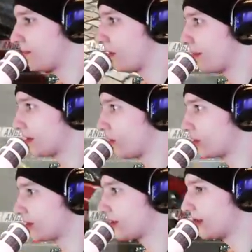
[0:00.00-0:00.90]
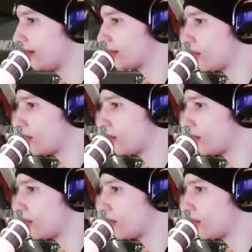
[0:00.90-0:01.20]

Oh mein Gott, was für